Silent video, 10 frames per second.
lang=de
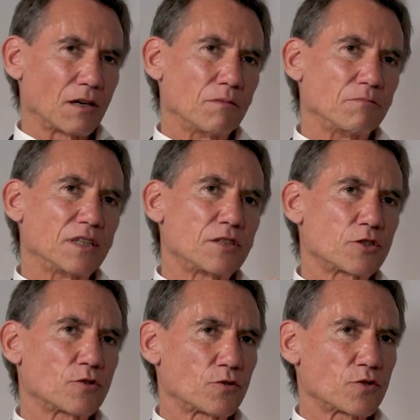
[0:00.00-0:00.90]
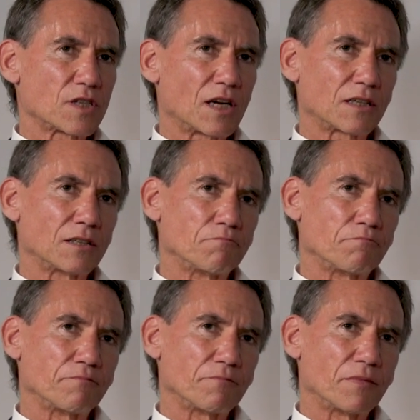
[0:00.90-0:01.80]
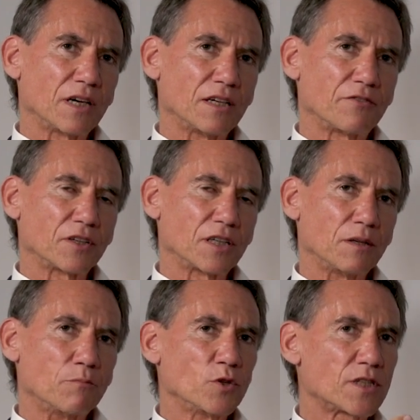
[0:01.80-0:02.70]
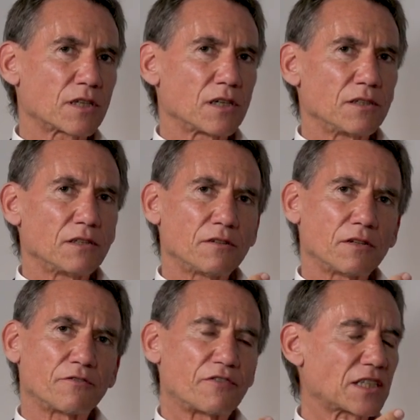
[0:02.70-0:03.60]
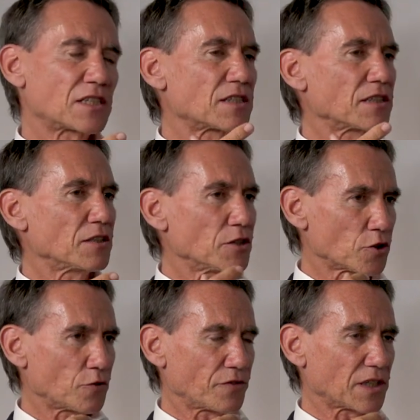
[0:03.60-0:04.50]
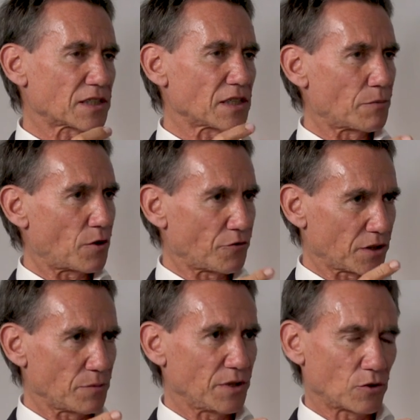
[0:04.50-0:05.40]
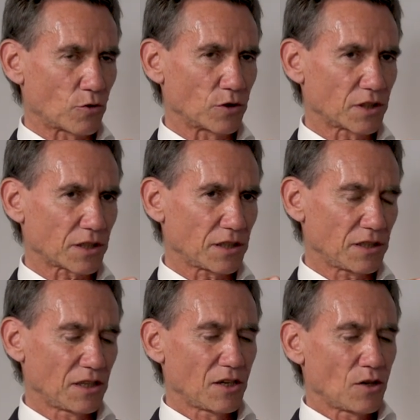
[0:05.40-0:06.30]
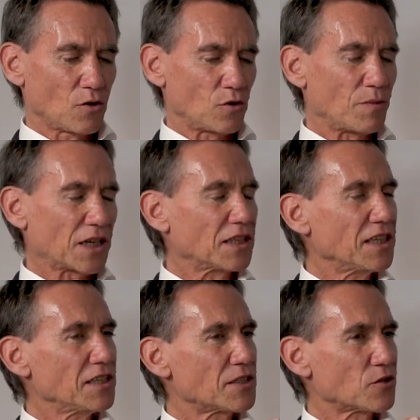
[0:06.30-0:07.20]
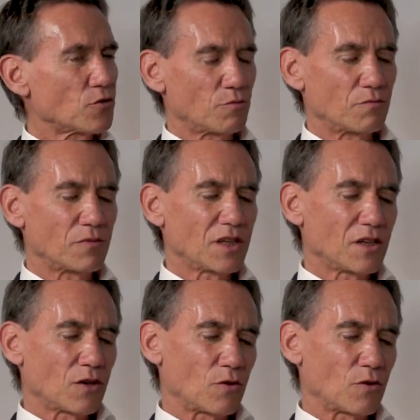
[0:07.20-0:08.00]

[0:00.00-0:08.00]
Ähm, das ist sozusagen mein, für die Muskeln, Faszienstoffwechsel, aber auch für die Mitochondrien und Magnesium